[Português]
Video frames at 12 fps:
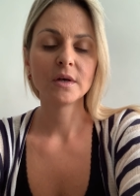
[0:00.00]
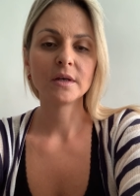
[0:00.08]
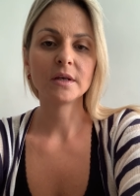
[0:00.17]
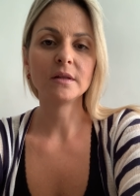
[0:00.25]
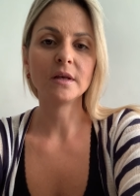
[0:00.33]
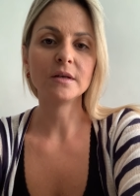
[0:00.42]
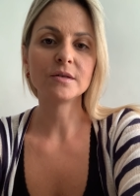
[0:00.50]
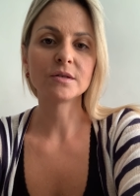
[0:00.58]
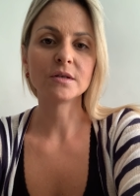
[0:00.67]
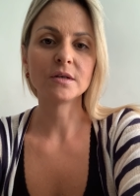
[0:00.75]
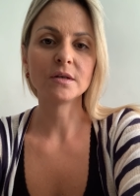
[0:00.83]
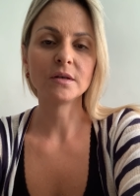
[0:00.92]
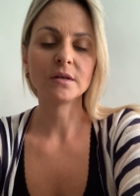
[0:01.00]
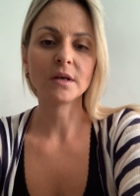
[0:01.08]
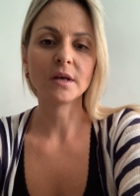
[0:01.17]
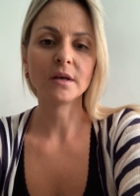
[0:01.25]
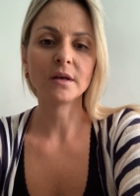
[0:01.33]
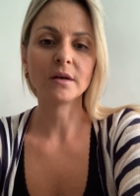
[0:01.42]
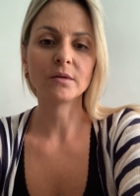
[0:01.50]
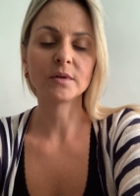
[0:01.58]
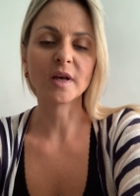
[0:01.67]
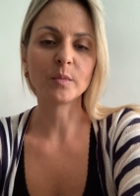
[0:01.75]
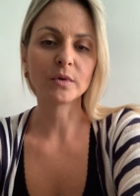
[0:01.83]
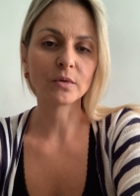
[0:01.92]
que desde é, o
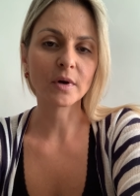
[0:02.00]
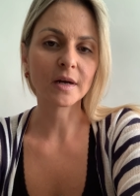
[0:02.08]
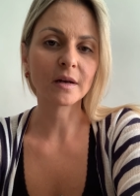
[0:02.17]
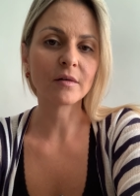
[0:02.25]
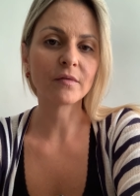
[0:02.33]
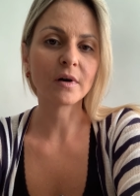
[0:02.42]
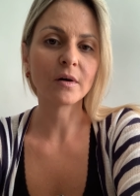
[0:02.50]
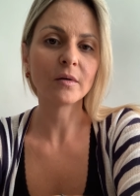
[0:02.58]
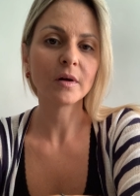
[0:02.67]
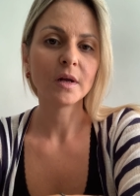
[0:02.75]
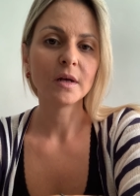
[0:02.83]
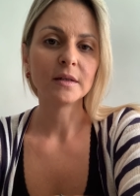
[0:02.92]
término do carnaval